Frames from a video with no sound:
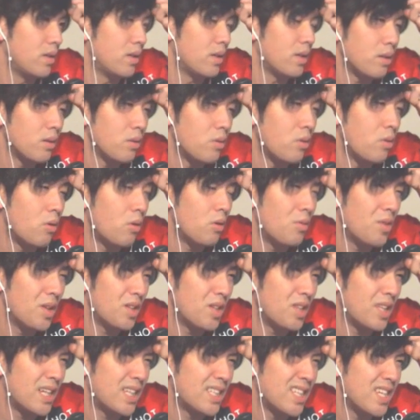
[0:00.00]
だから神戸
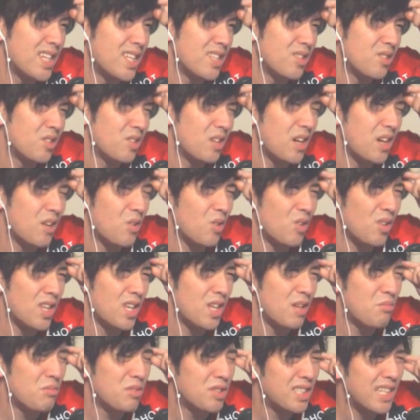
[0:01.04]
対戦するとき、この
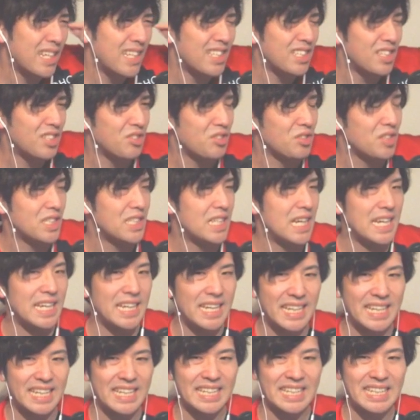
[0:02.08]
キムさんに注意したい
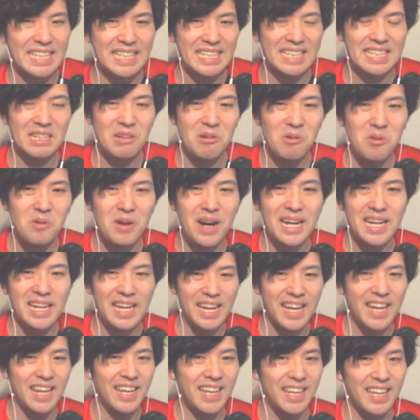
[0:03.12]
ね。怖い
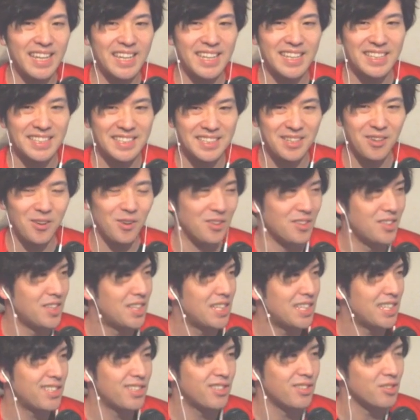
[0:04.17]
ね。こん
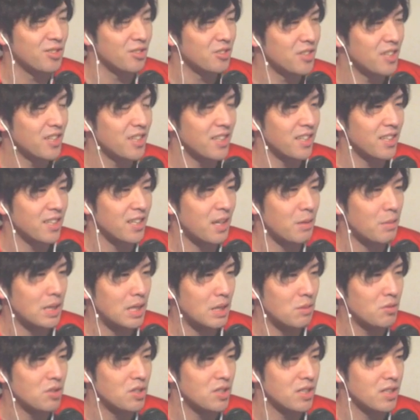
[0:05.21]
なシュート打たれたらたまっ
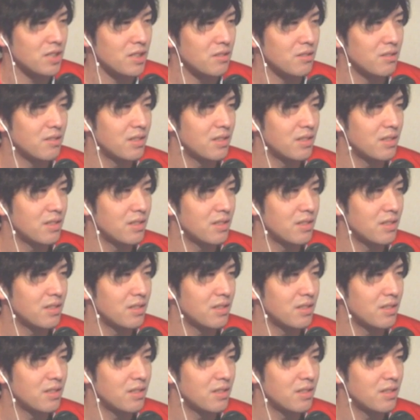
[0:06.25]
たもんじゃないよ。